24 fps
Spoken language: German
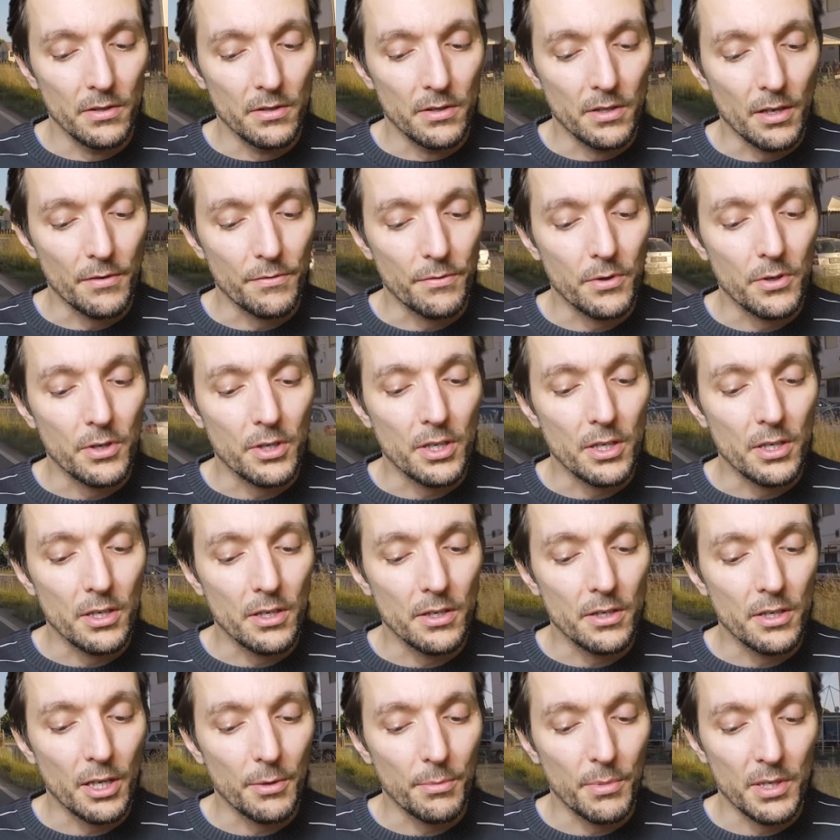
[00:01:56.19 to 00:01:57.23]
der von
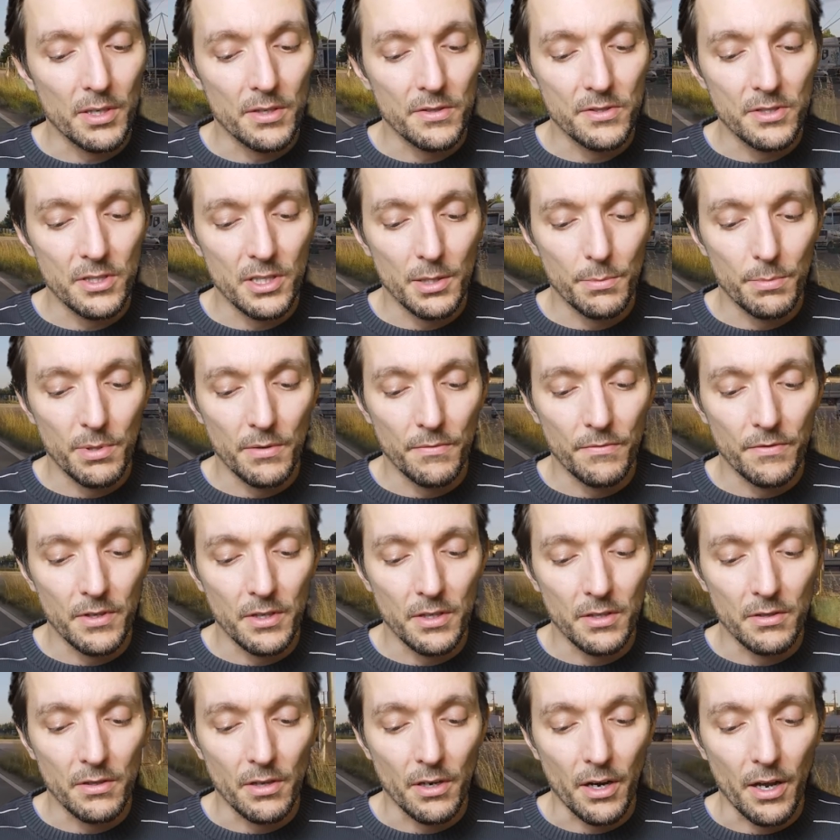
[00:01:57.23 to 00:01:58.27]
Ihnen thematisierte BMW
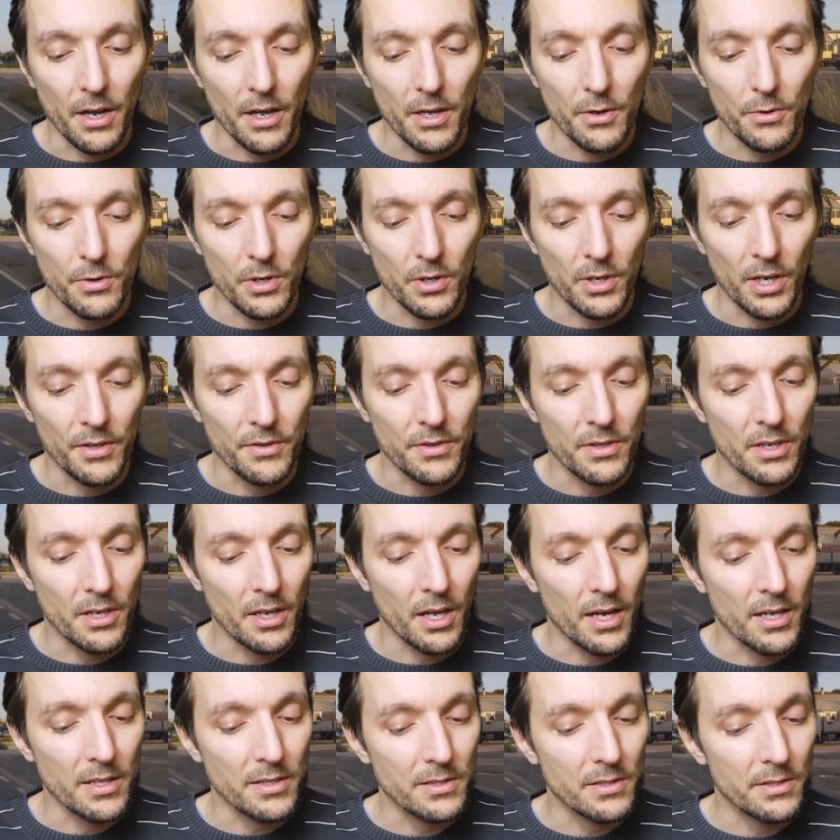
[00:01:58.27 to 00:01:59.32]
e i3 und auch
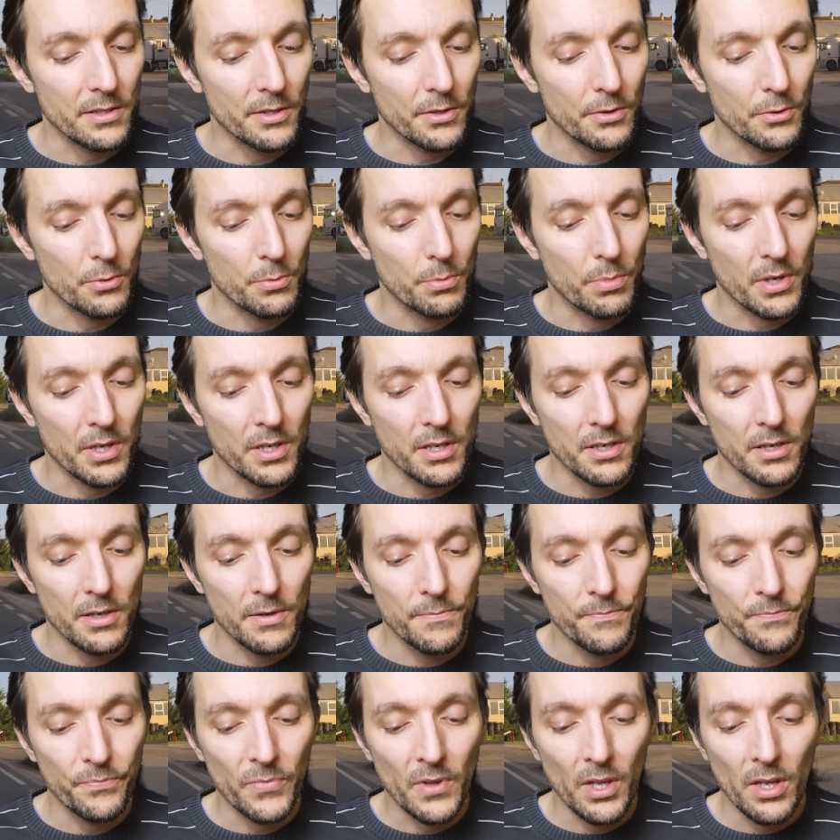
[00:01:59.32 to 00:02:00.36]
andere einzelne Hybride
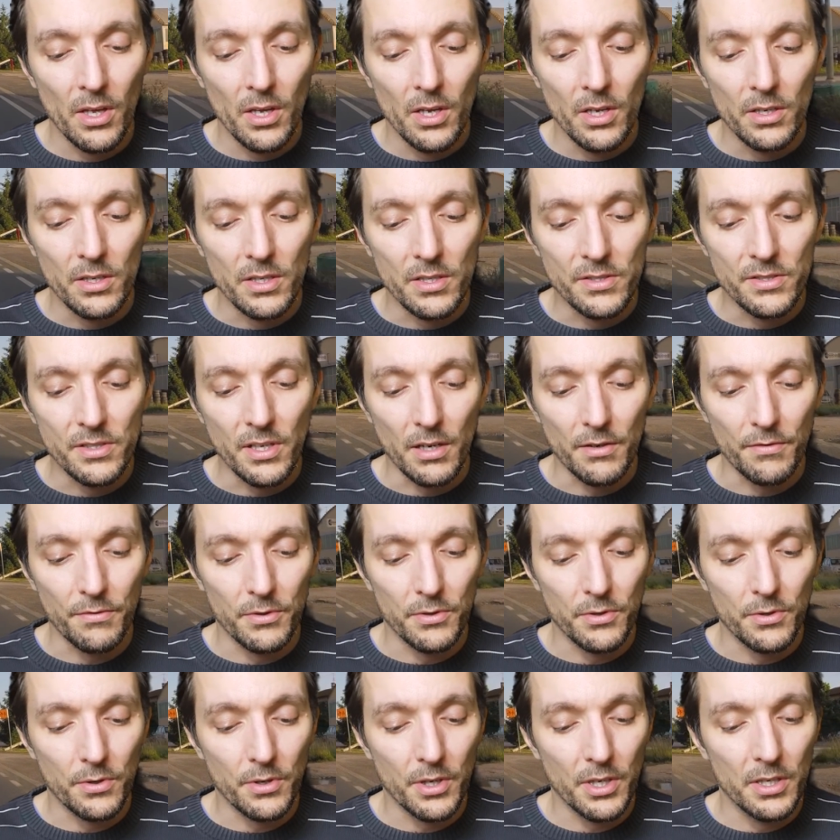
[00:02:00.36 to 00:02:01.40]
diesen
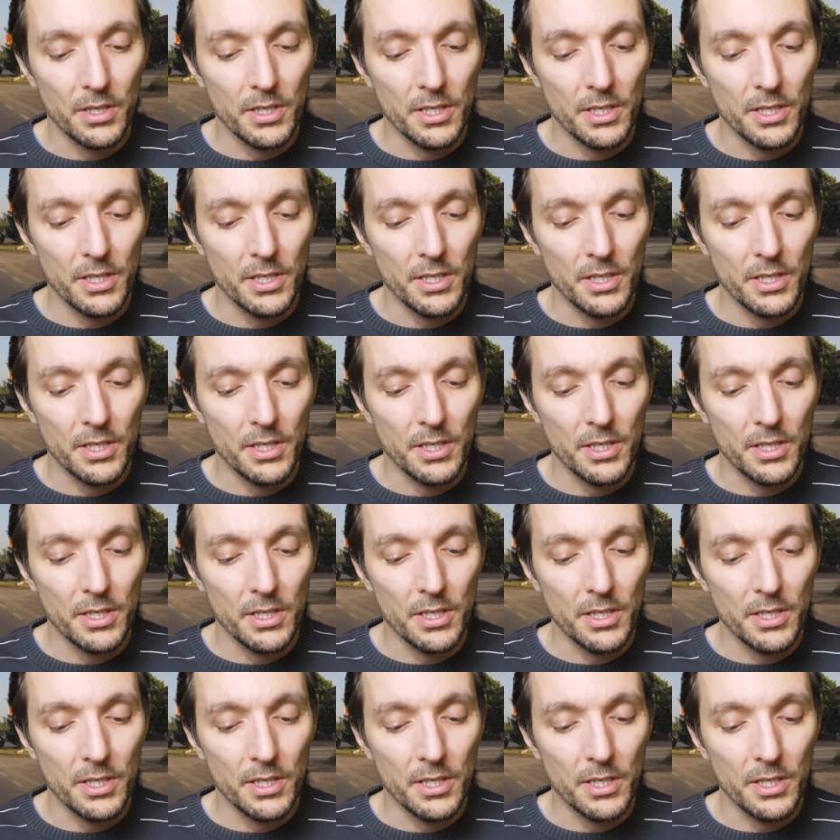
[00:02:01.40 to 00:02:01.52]
Anforderungen